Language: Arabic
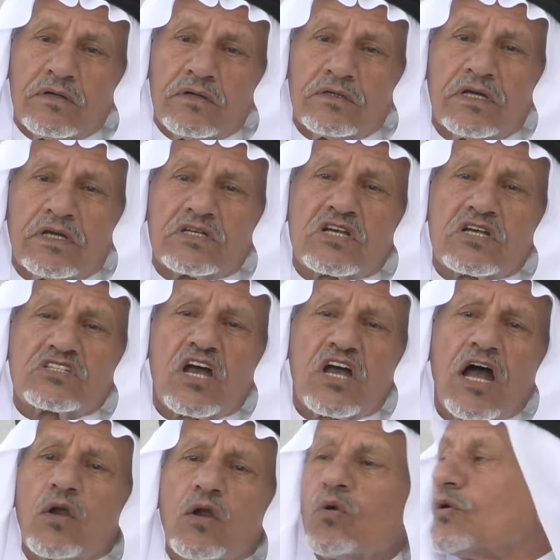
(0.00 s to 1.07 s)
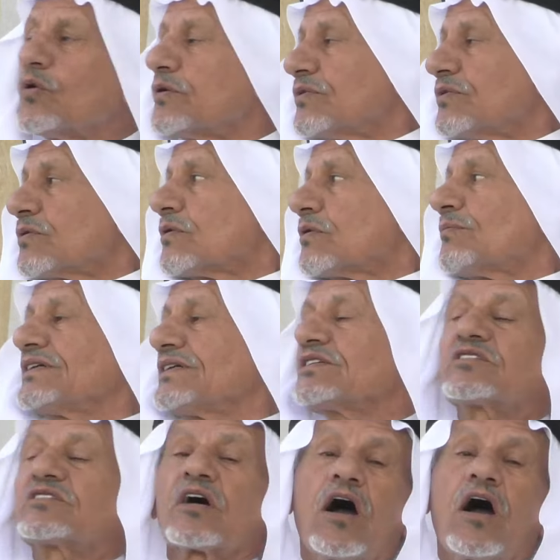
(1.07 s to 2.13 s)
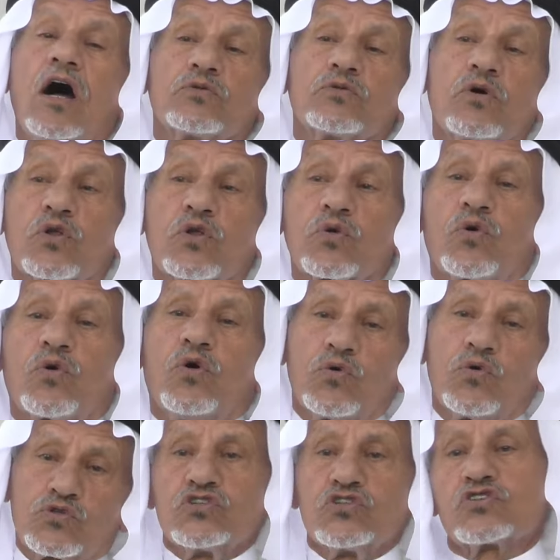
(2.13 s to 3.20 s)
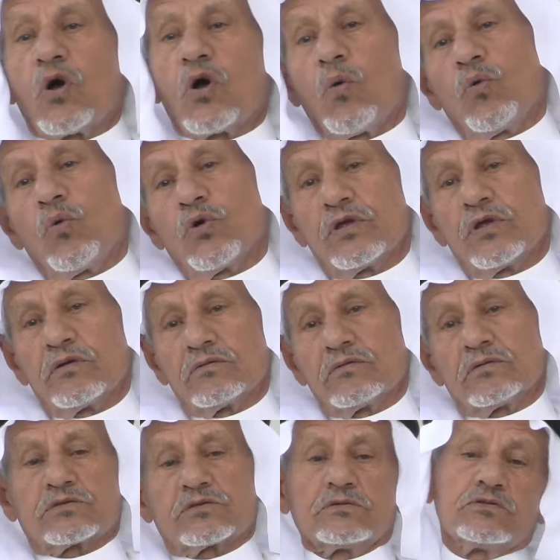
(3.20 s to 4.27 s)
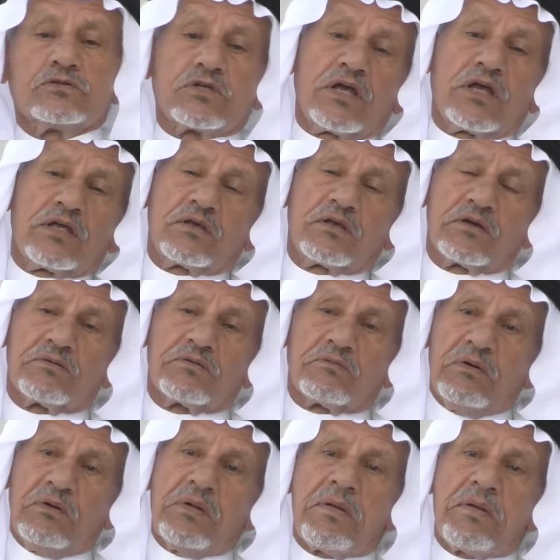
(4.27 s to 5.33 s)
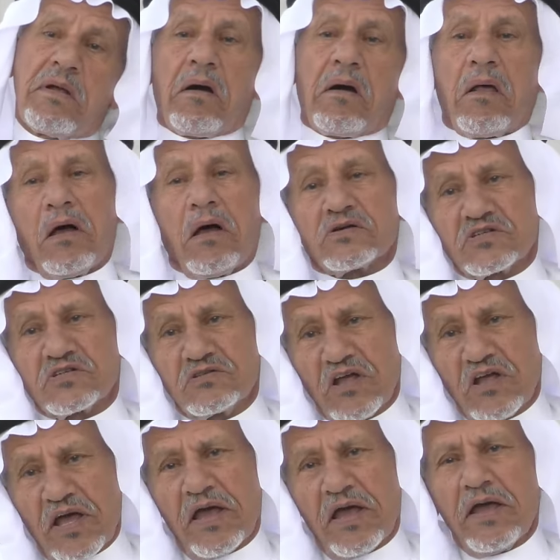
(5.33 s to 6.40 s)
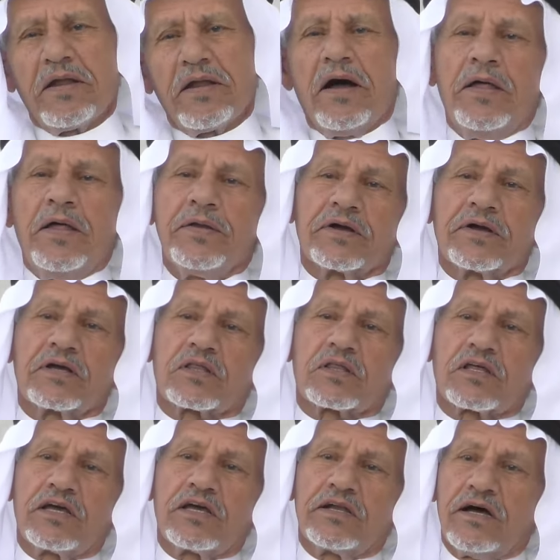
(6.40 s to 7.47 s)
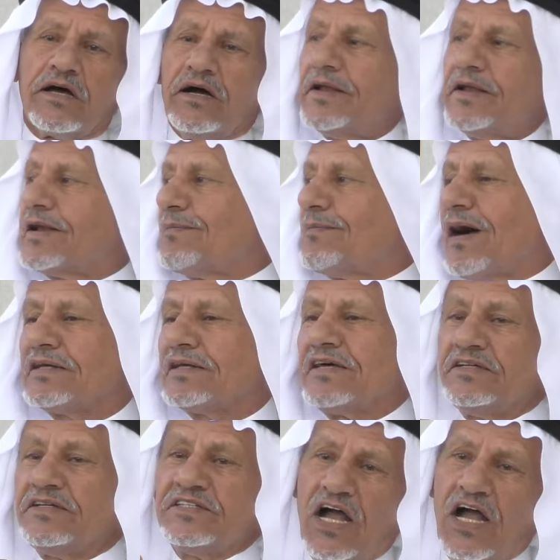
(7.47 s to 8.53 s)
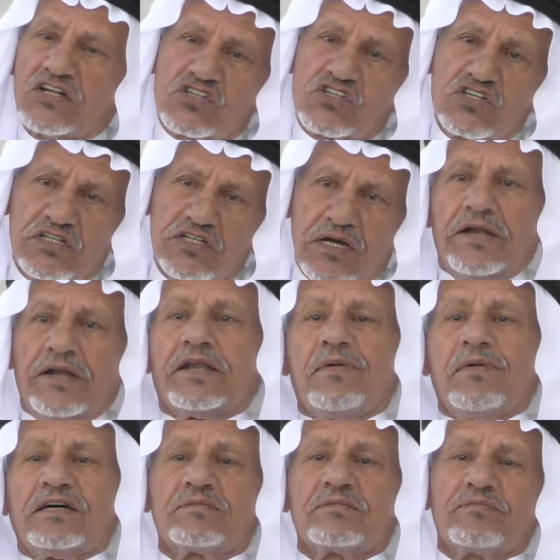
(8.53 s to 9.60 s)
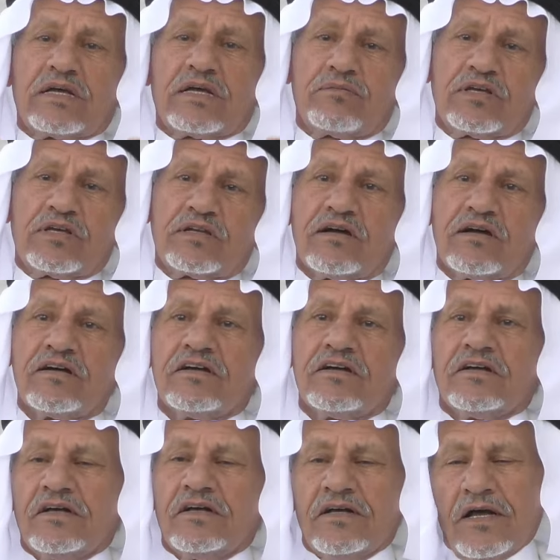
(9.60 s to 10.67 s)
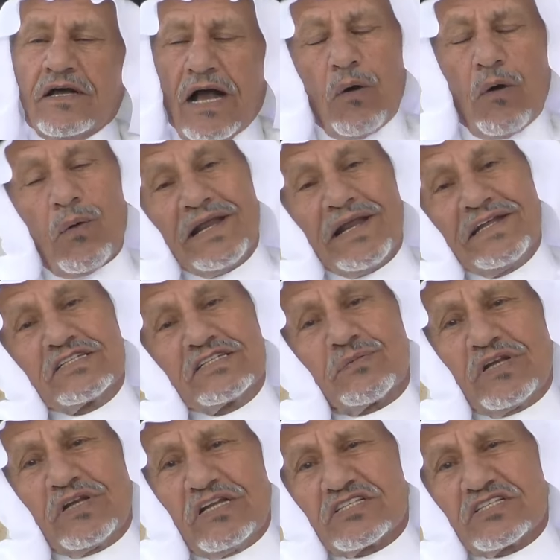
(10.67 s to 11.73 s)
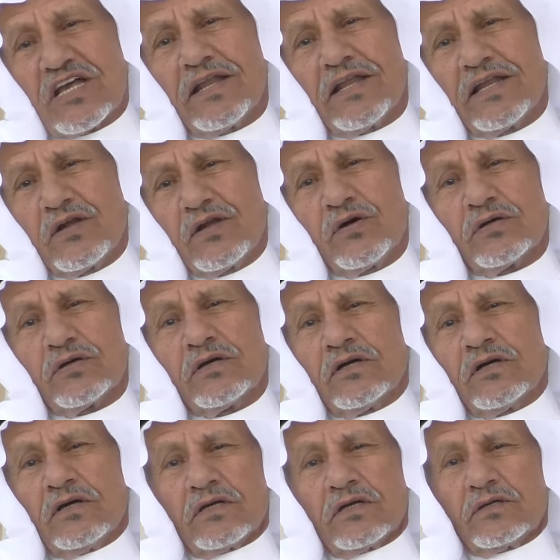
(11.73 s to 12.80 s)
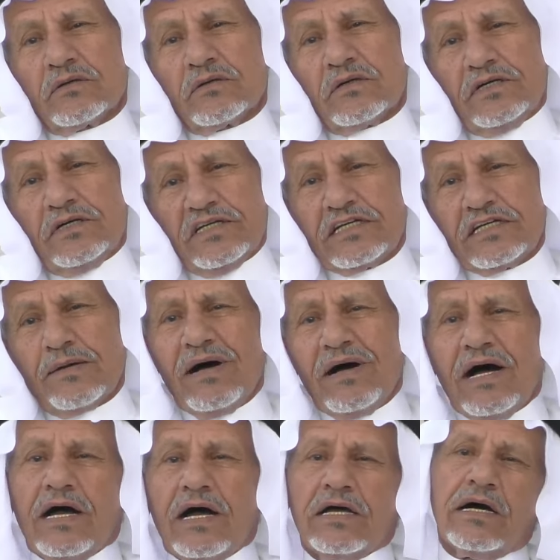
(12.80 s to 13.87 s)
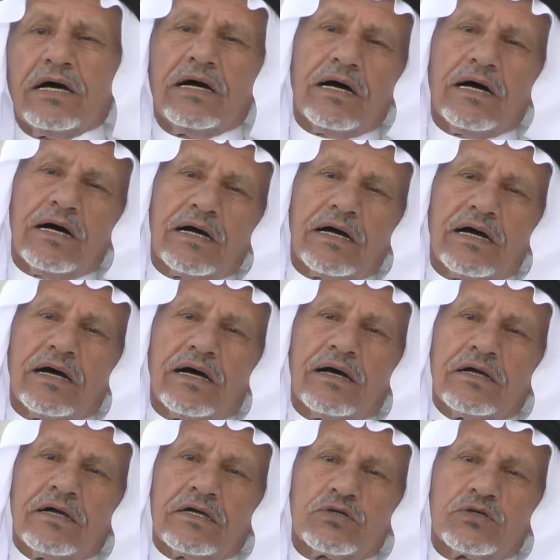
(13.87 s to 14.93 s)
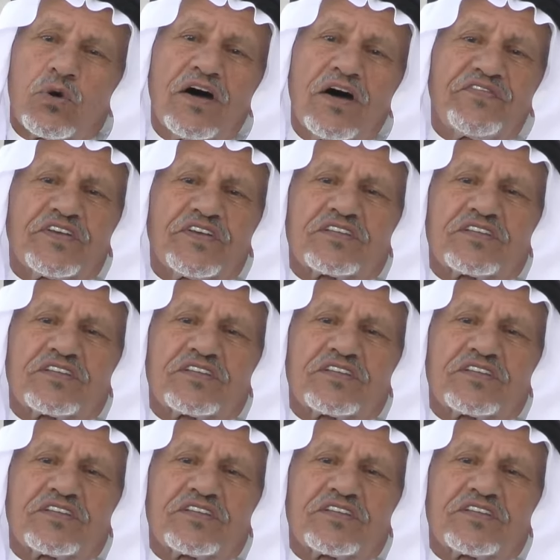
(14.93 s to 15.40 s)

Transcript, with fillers: يتساءلون يقولون بعد التقاعد وين نروح؟ وش نسوي؟ وش نزين؟ وحنا خلاص انتهينا، حنا قضينا، حنا ما عاد احد يحاسينا، حنا ما عاد يبينا. اولا يجب الانسان انه حينما يخطط